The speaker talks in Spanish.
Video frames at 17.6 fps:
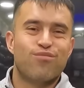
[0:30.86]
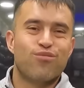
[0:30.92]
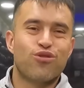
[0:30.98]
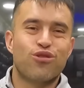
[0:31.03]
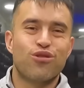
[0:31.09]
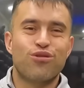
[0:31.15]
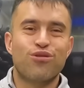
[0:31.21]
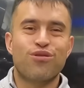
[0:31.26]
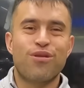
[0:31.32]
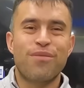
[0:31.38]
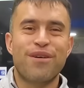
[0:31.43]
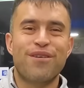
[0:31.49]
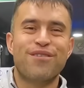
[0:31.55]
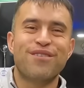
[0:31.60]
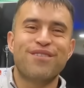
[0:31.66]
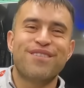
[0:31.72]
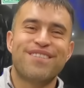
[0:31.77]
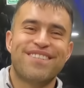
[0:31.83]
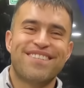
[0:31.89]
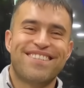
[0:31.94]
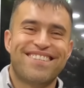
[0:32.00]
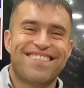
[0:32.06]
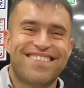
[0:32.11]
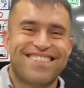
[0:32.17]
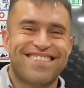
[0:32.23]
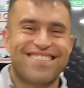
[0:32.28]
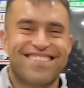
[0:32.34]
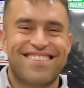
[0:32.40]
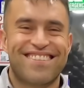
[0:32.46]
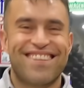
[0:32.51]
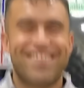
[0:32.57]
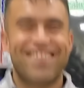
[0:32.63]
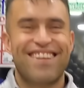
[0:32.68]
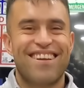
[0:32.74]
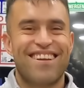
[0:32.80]
Mucho gusto, amigos. ¿Cómo
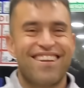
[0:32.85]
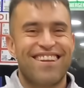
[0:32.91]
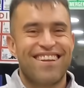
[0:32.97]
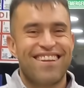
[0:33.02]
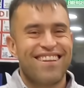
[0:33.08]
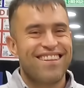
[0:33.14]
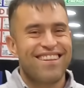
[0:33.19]
estás, mi bro?